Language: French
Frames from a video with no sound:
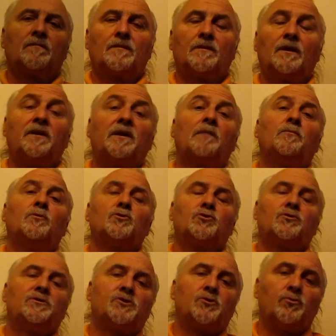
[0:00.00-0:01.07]
Dernièrement, j'ai
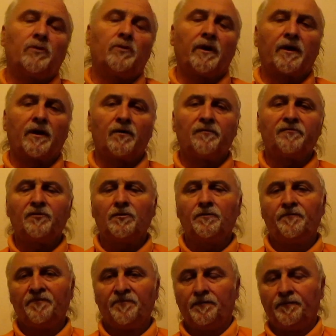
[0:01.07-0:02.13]
discuté avec un enfant
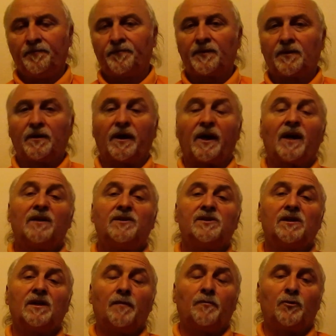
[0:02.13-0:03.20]
qui réalisait
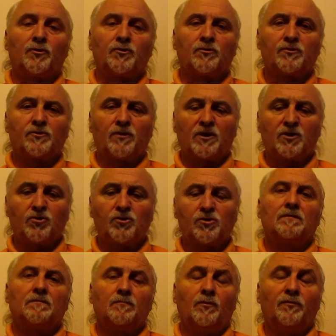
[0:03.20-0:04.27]
l'importance de la chose,
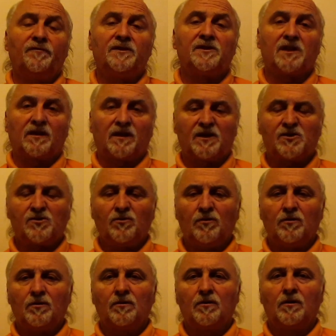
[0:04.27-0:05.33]
me fit cette
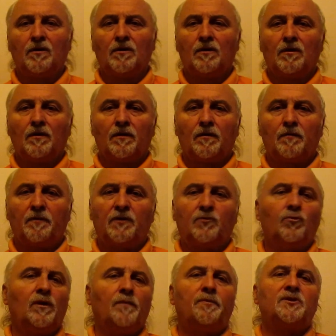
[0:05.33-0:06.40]
question mais tous
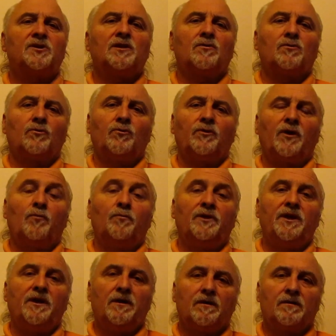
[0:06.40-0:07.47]
les péchés qu'on aurait oubliés.